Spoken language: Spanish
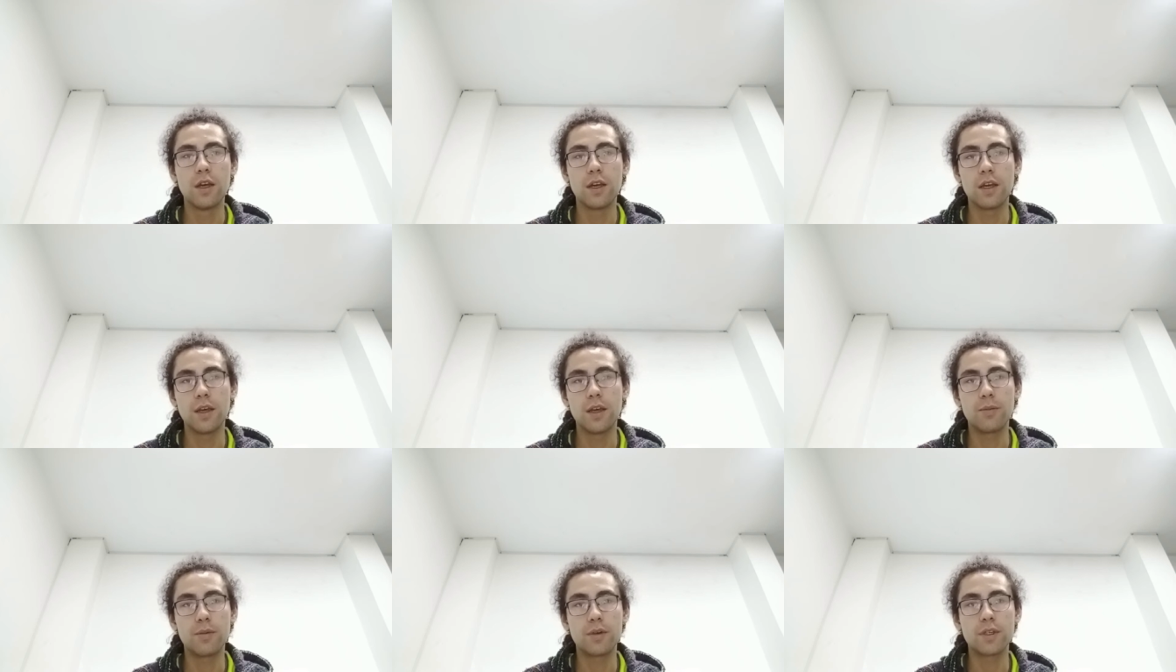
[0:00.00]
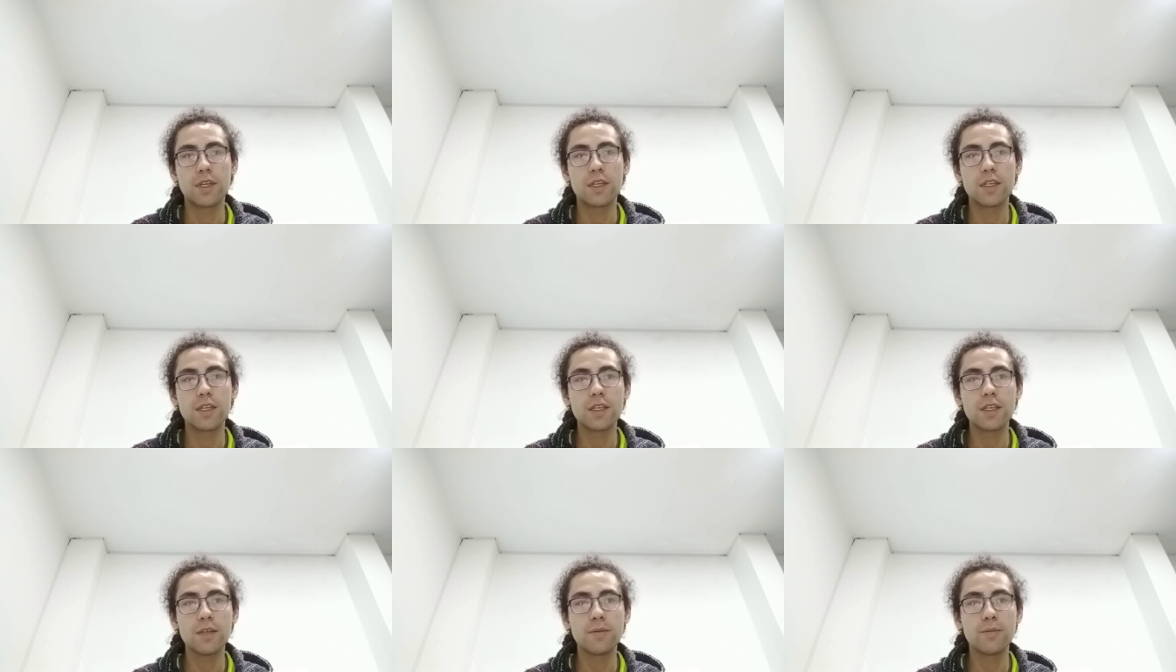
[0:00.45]
Y pues
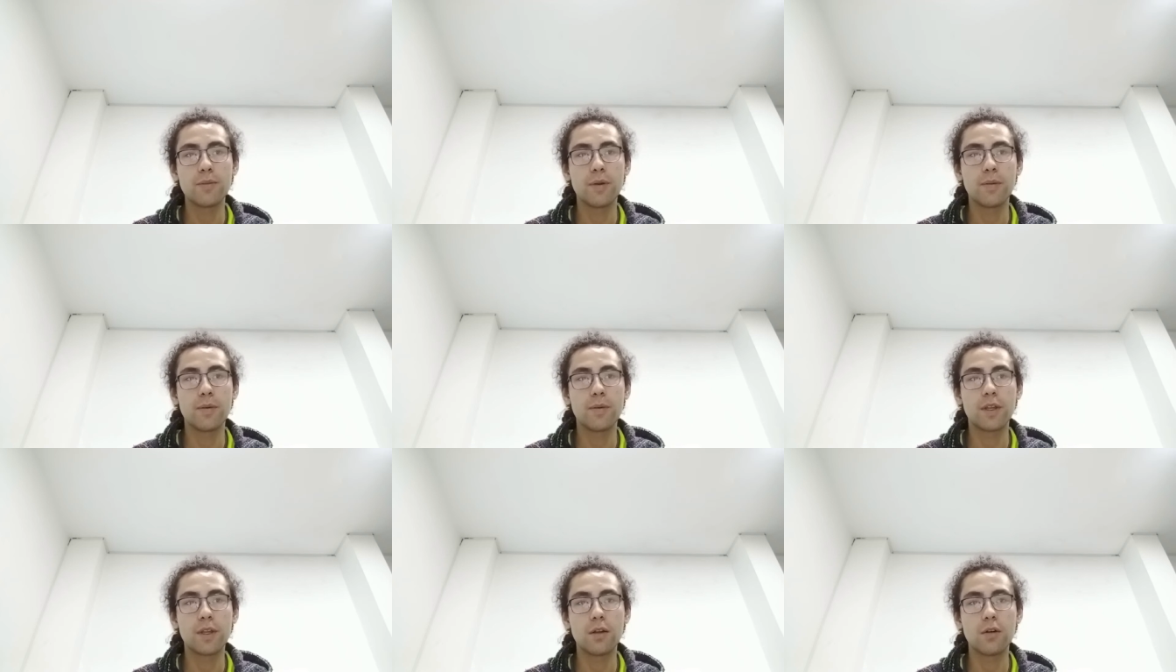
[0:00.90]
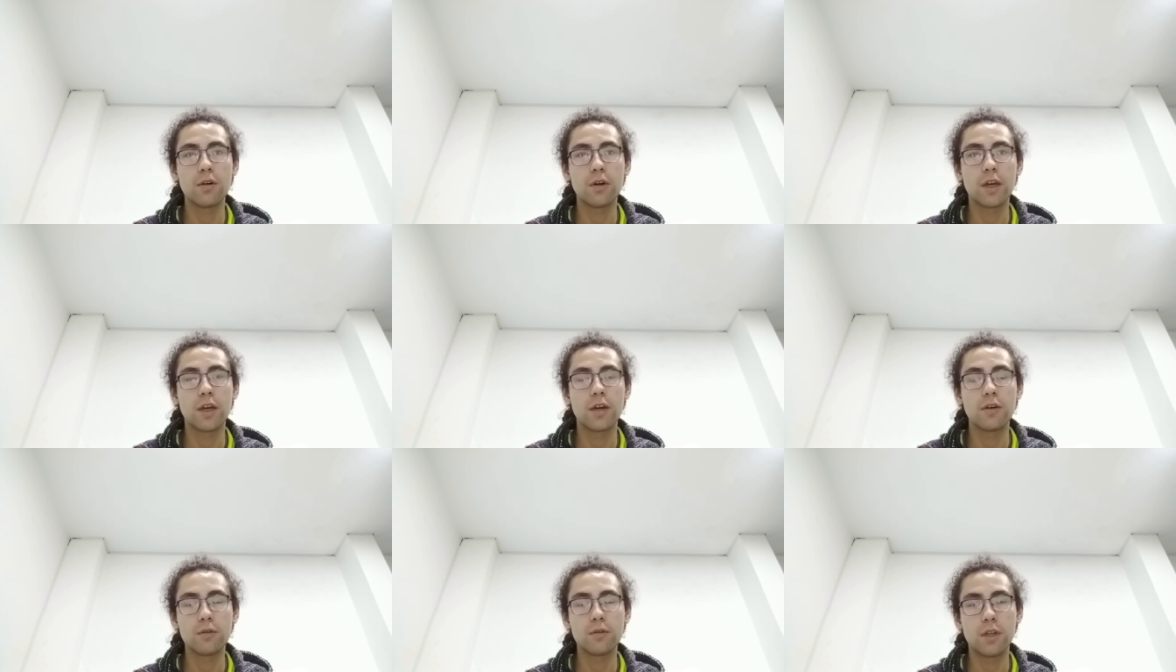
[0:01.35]
así simplemente lo
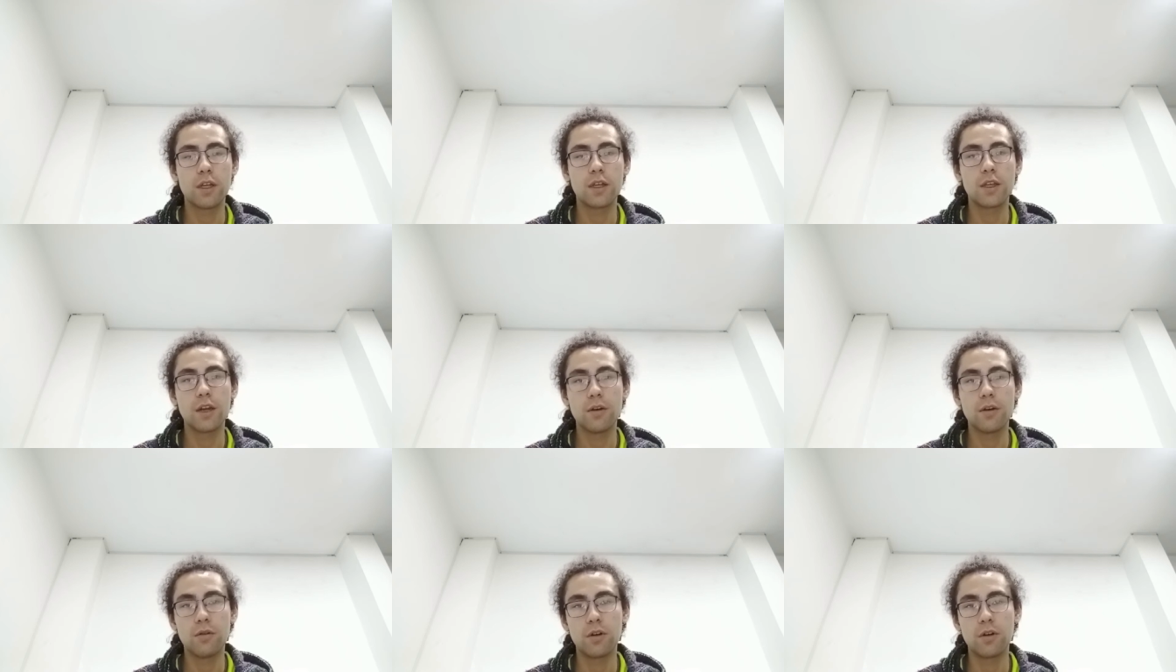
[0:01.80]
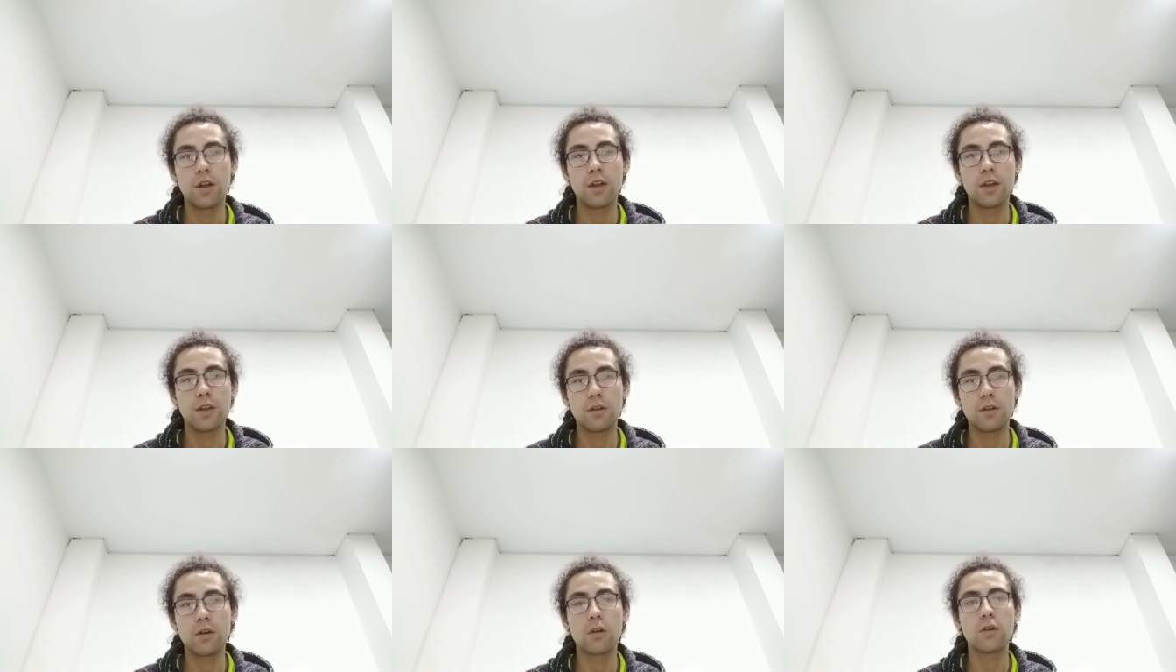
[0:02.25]
ejecutan de nuevo en
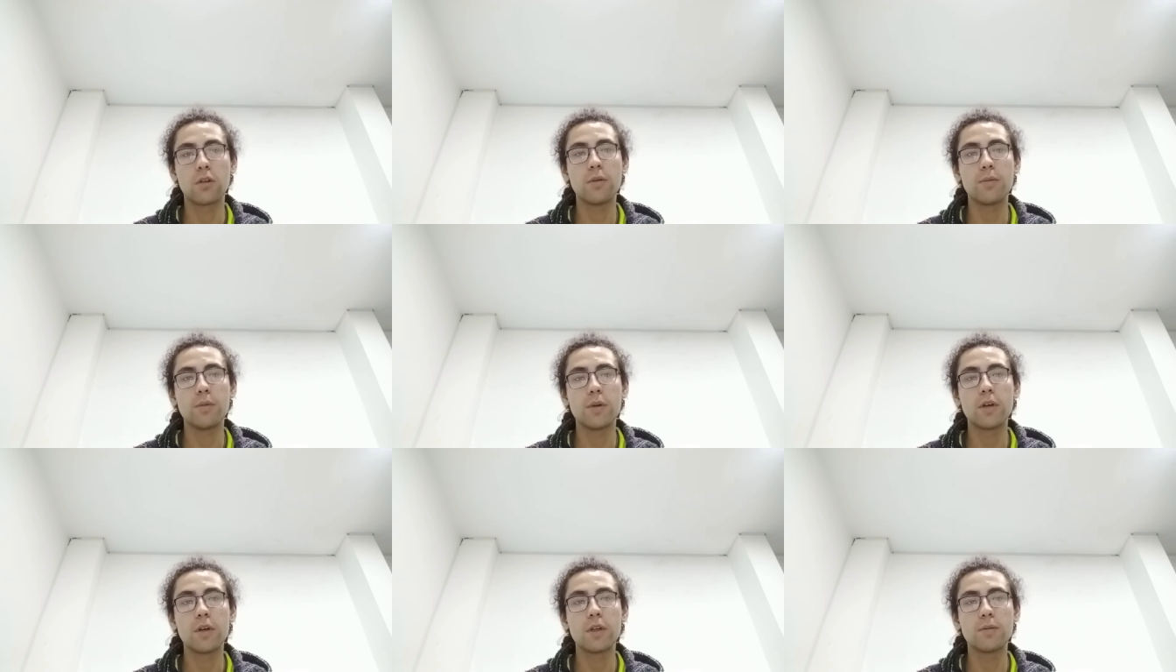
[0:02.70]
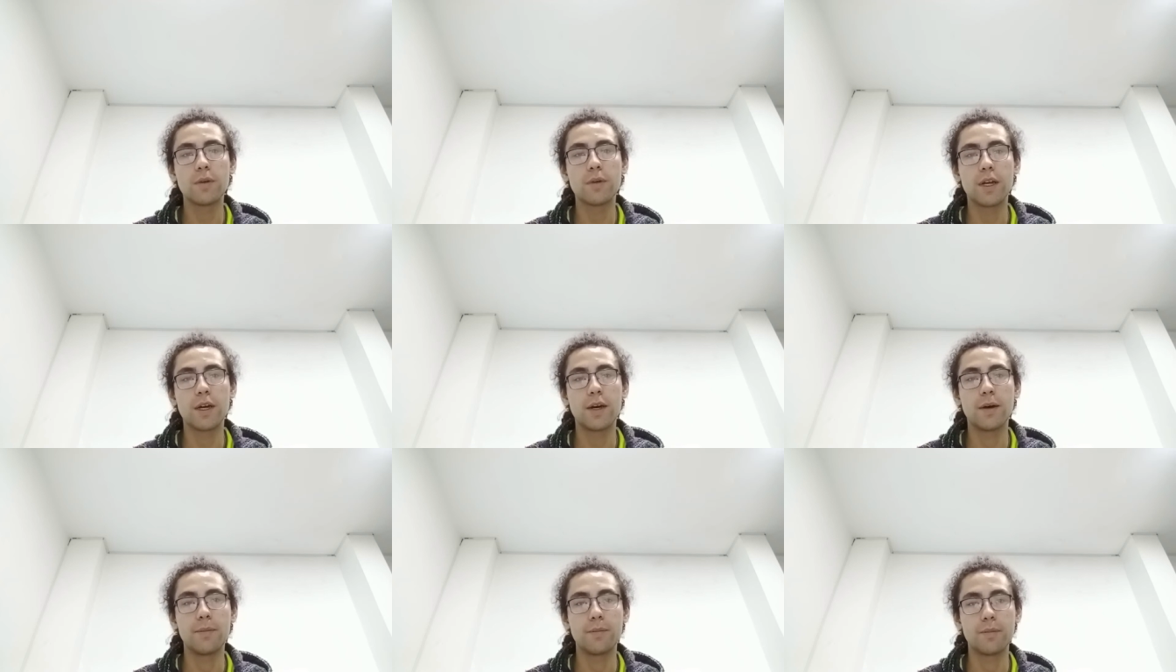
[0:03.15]
el entorno de pruebas
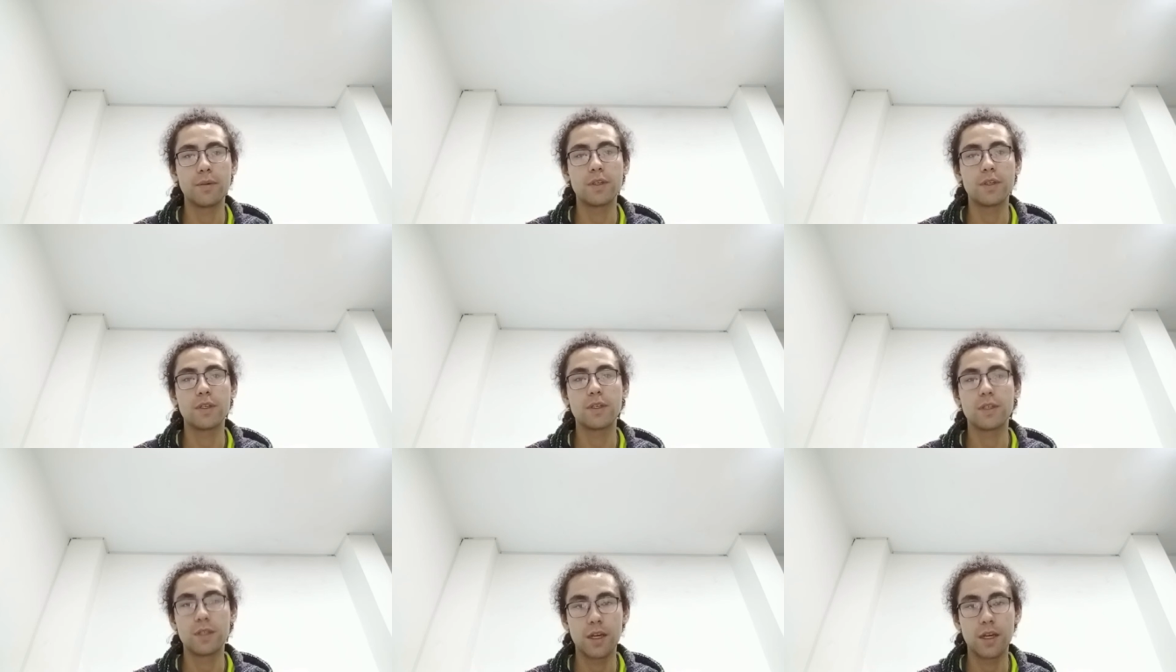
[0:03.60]
para pues,